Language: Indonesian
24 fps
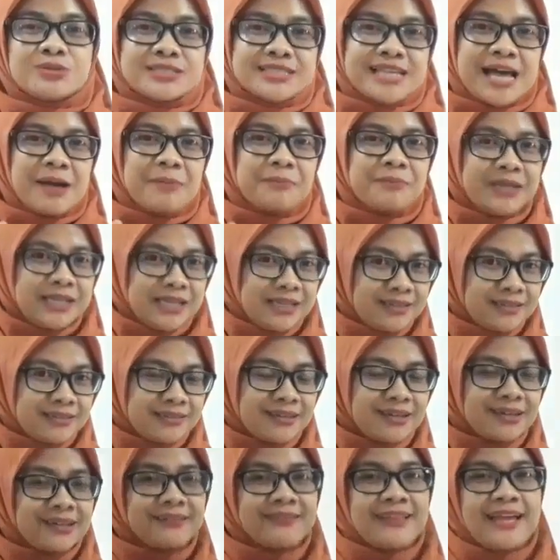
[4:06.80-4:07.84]
Samin,
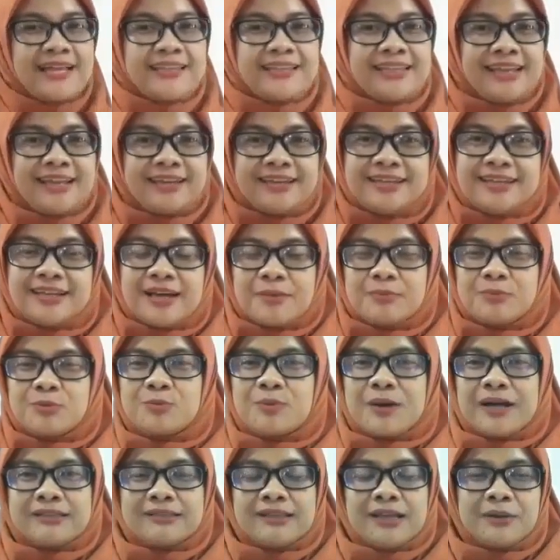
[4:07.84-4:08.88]
letaknya di
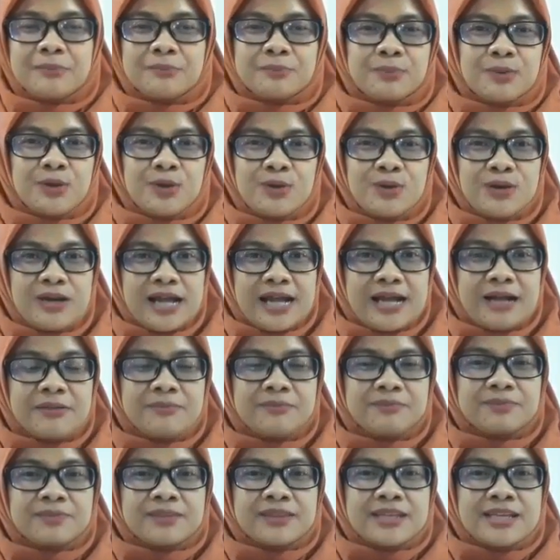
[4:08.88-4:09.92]
Kabupaten Blora.
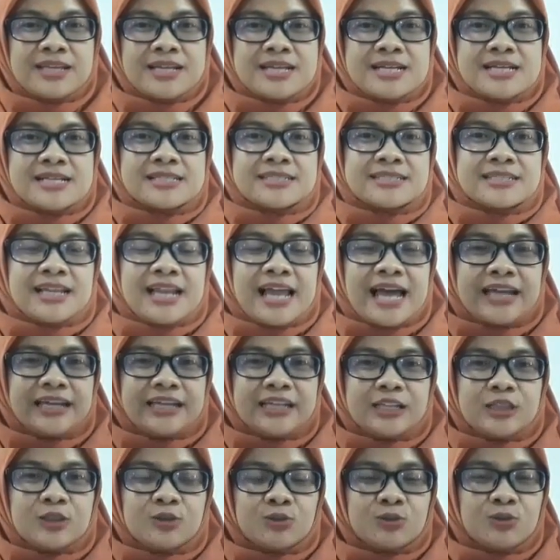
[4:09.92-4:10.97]

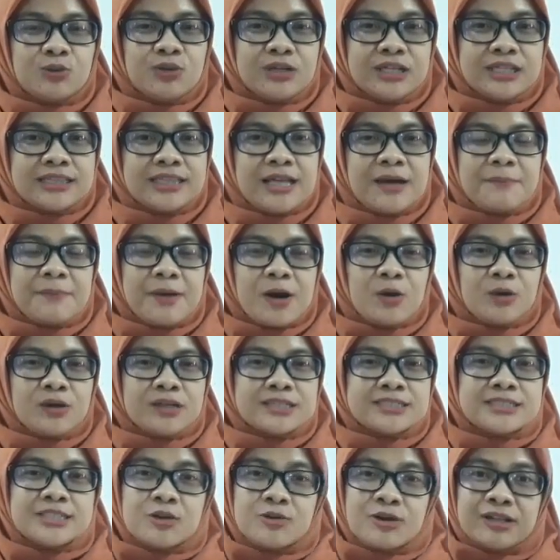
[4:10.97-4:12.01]
Selain itu, kita mau
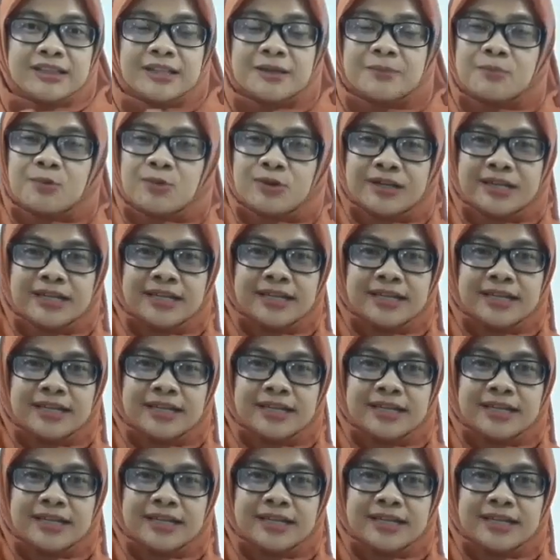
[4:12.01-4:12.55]
ke Jawa Timur